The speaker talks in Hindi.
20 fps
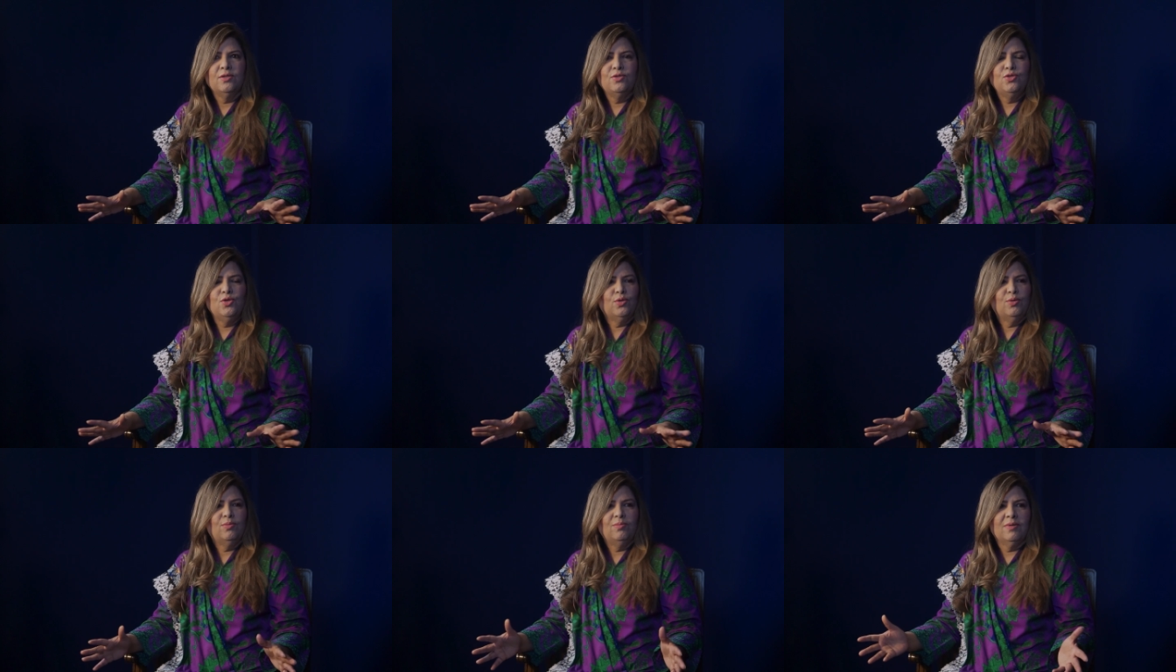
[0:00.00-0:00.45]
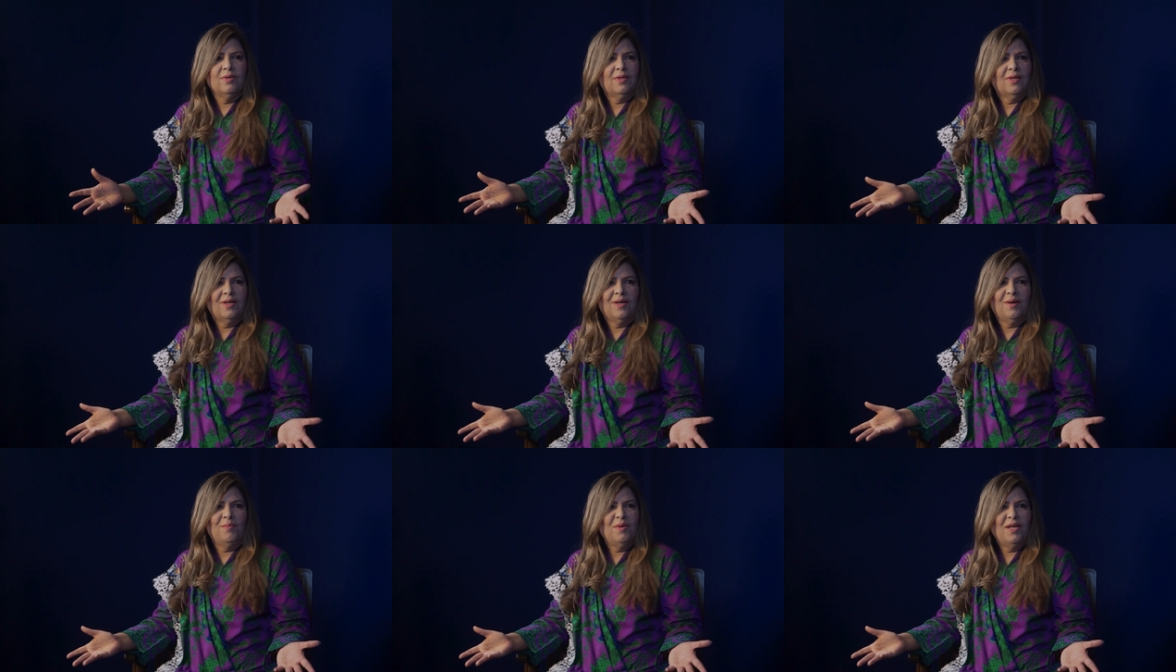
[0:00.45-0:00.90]
जो
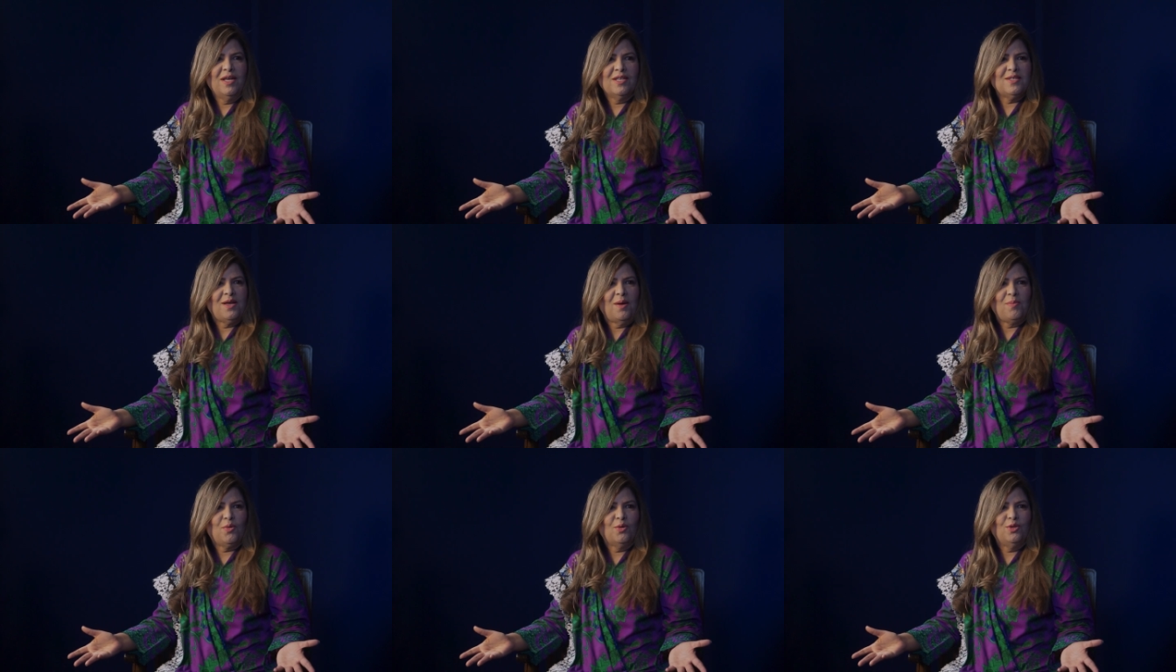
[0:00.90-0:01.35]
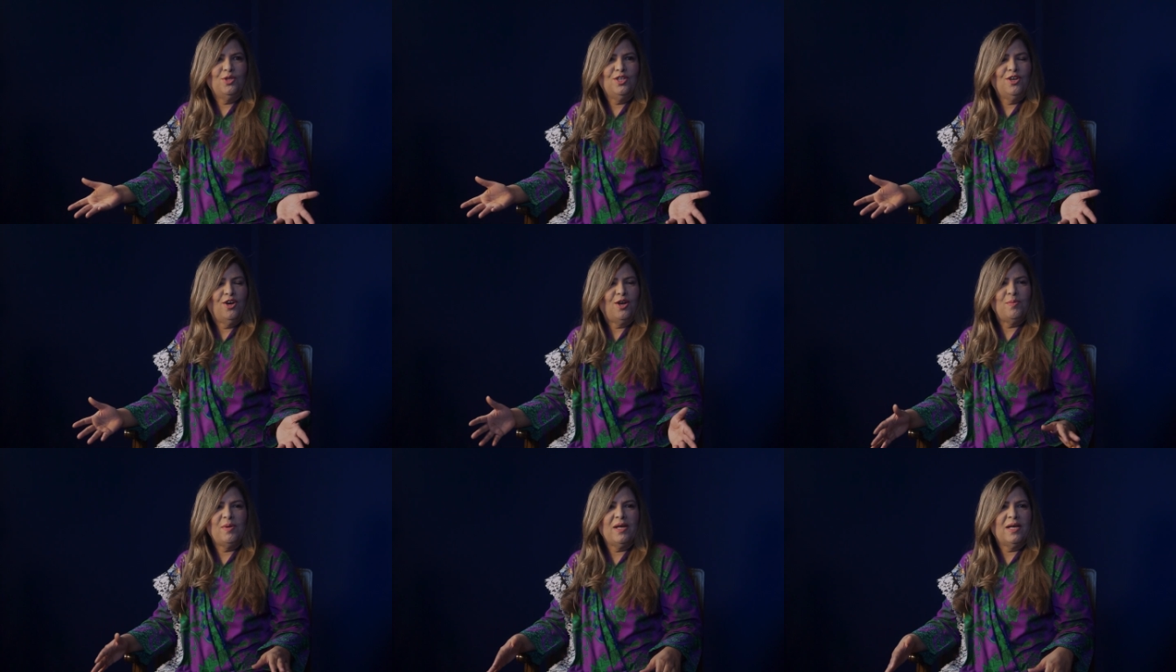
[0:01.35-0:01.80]
मियाँ साहब को दिया
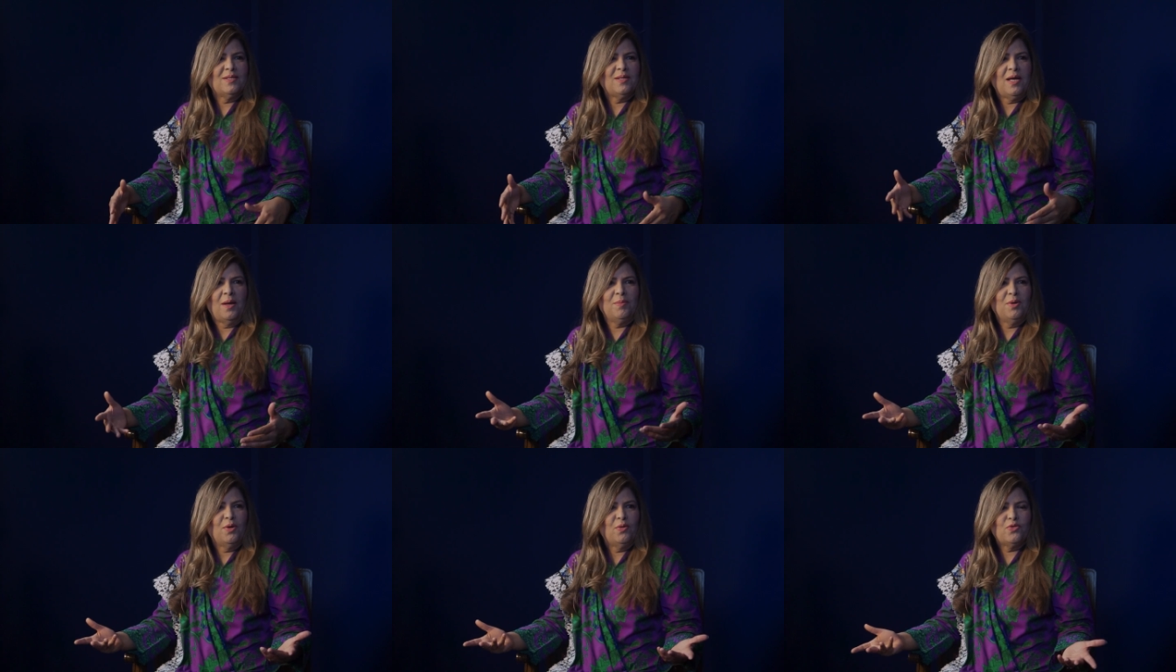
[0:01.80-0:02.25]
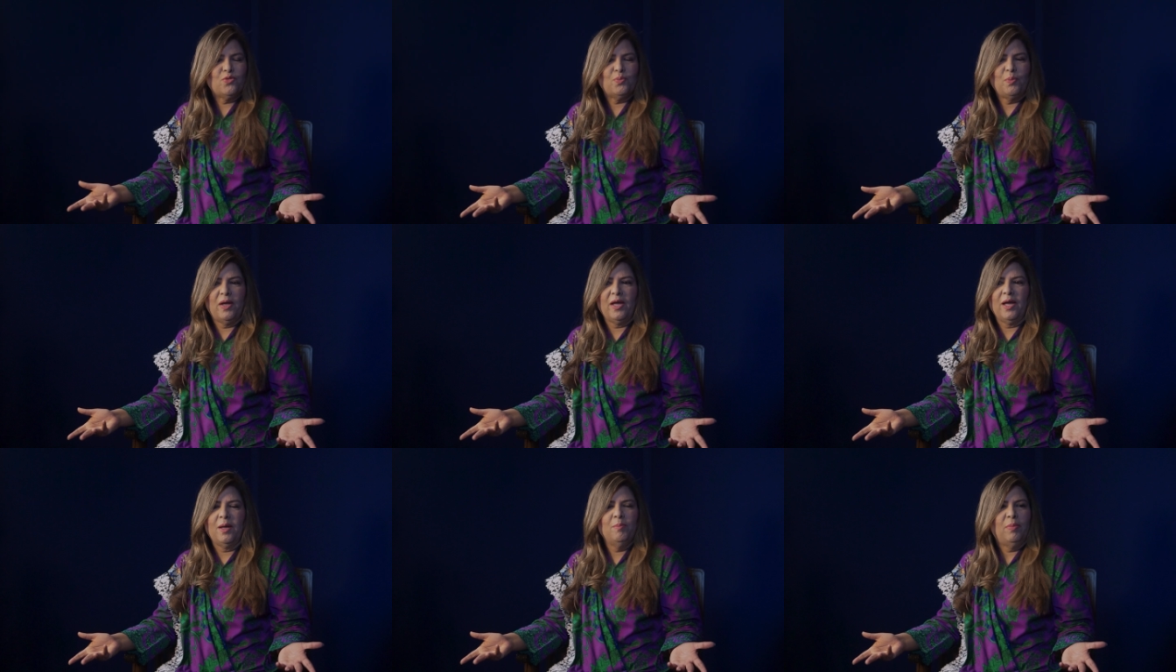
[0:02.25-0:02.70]
और मियाँ साहब ने उस
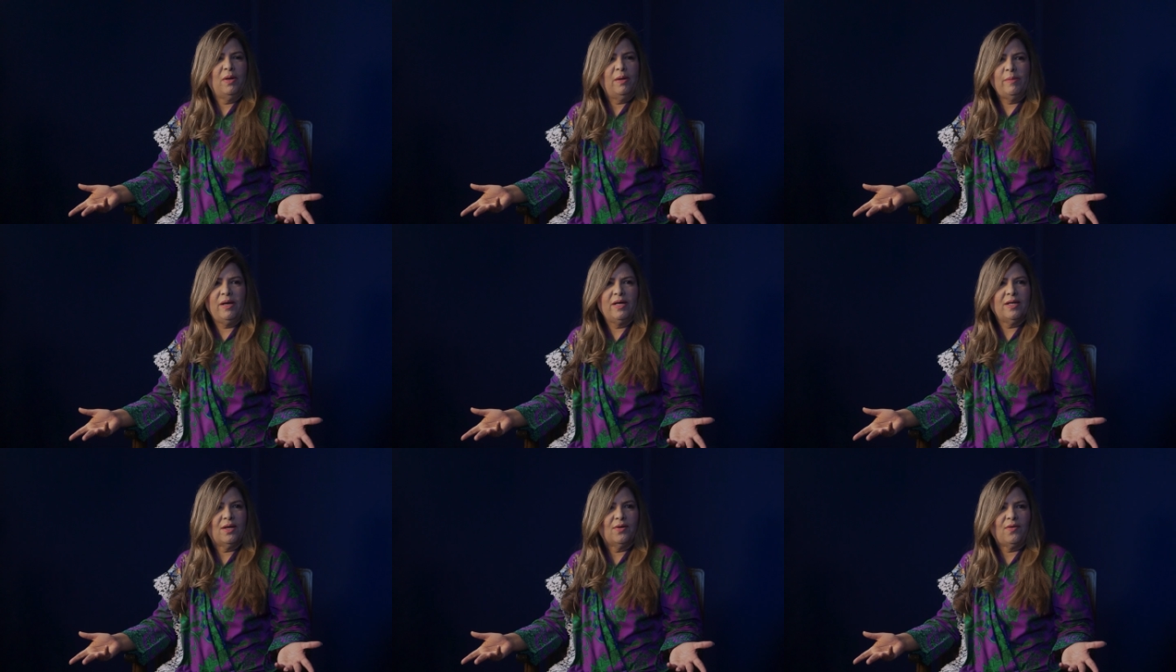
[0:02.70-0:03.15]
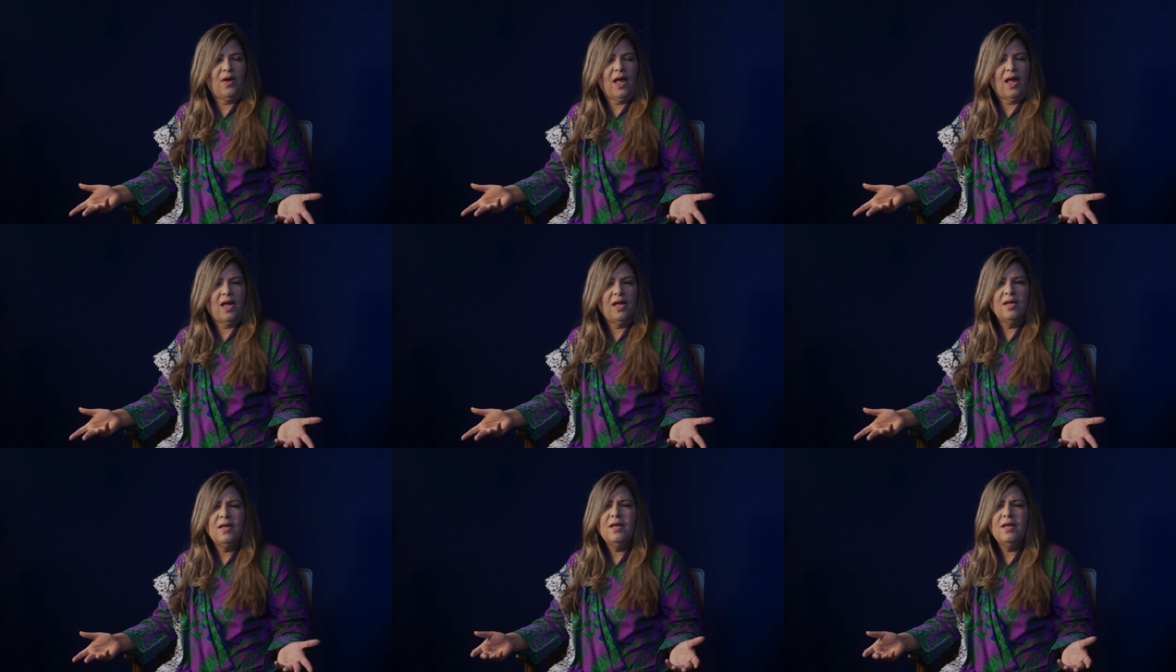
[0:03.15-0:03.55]
पर इम्प्लीमेंट करवाया